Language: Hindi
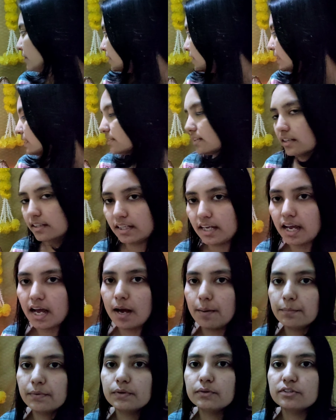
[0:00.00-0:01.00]
देख सकते हैं
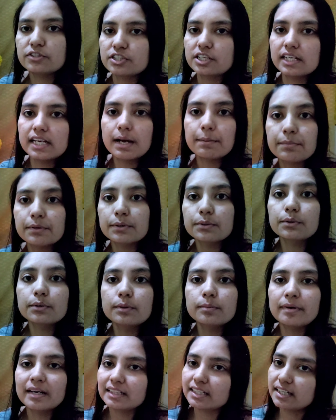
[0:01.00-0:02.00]
आप लोग चलिए आप लोगों
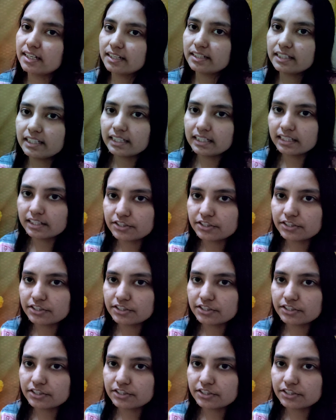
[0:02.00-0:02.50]
को माता रानी के